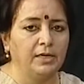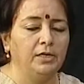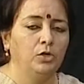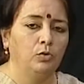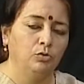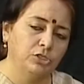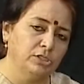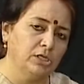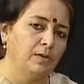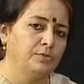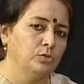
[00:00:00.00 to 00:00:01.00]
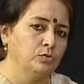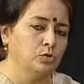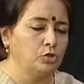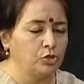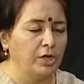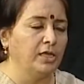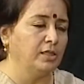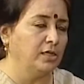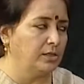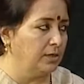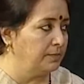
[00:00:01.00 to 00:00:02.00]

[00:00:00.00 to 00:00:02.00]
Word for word: है उस हिसाब से उसको ट्रेनिंग देते हैं